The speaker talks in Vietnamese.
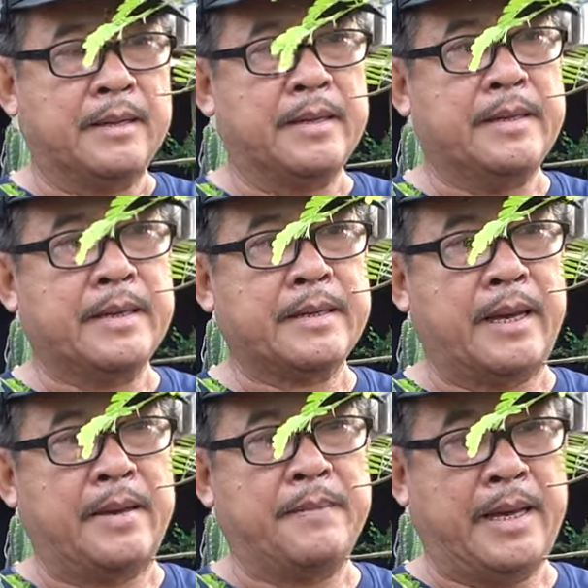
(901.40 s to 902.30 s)
đi dây
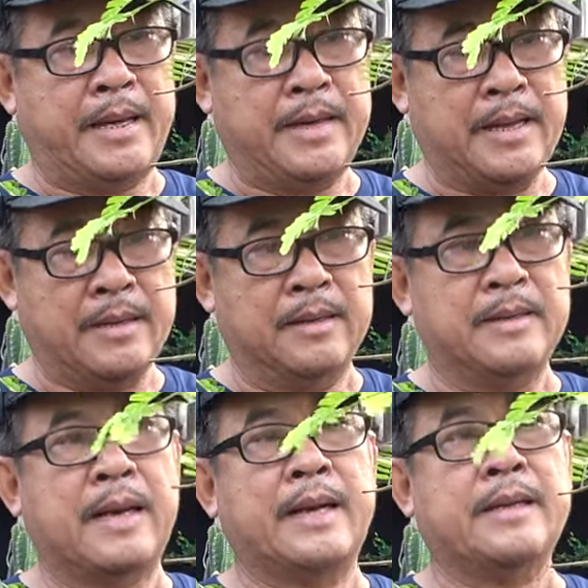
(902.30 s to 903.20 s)
kẽm lại lắc
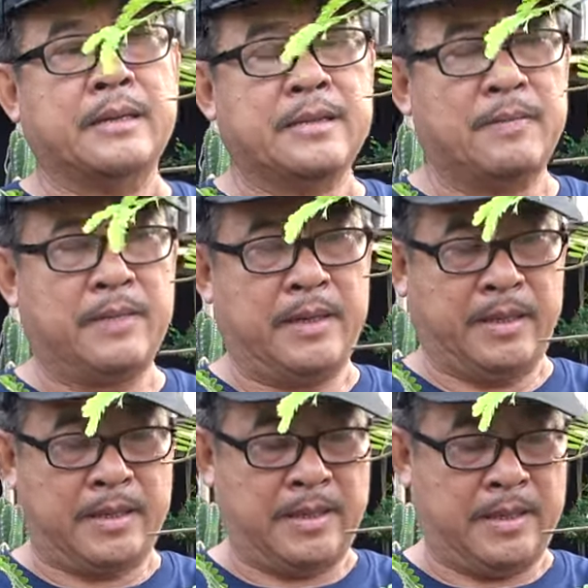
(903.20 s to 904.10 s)
lượng lại rồi xong rồi
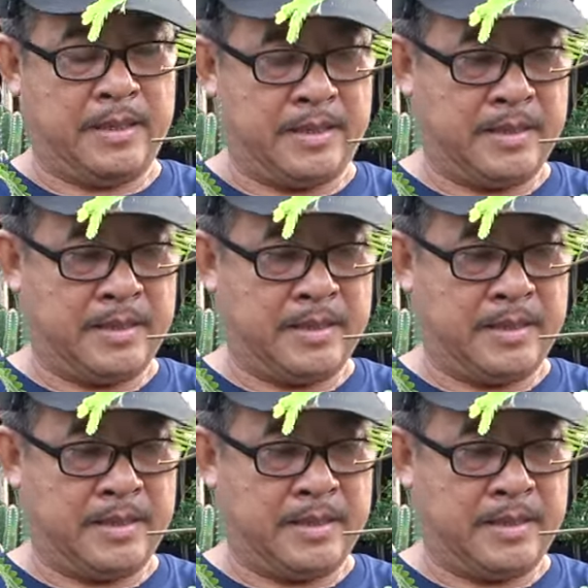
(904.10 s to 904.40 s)
à,